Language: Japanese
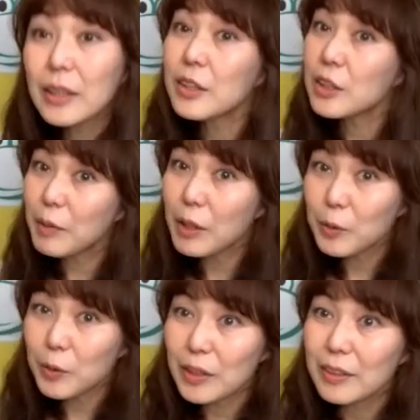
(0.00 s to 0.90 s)
り芝
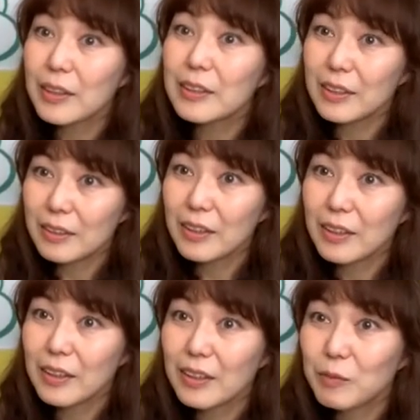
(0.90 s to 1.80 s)
居をやってらっしゃっ
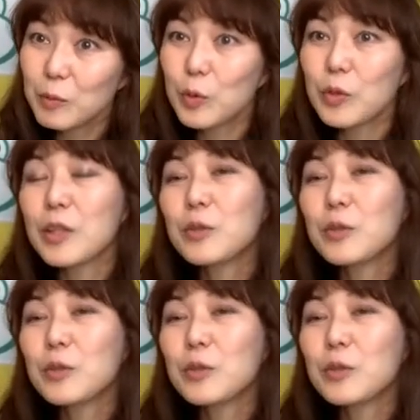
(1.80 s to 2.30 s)
て。もう